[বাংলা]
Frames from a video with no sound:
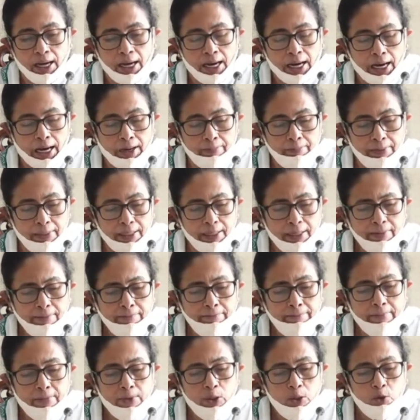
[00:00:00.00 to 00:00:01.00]
আমরা
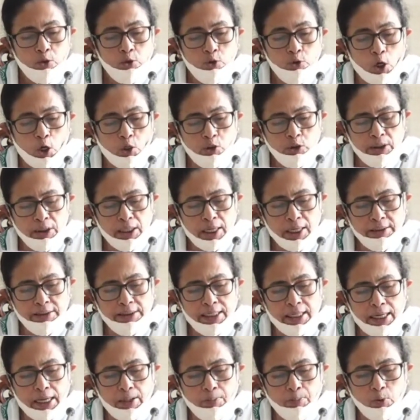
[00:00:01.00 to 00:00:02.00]
দশ লাখ
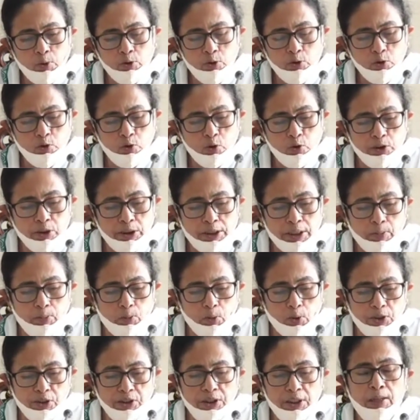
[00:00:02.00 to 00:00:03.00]
টাকা পর্যন্ত যেটা
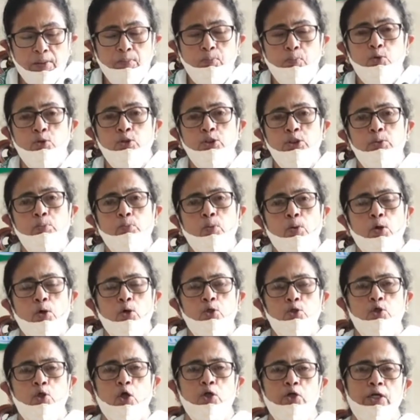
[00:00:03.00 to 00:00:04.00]
বলেছিলাম পশ্চিমবঙ্গ
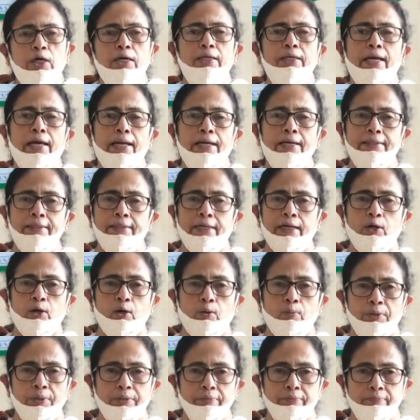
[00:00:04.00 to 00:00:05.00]
সরকার গ্যারেন্টার
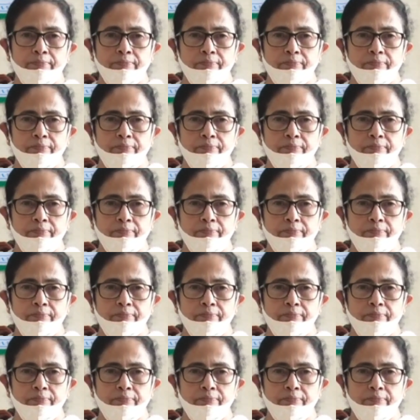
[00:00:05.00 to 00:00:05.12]
হবে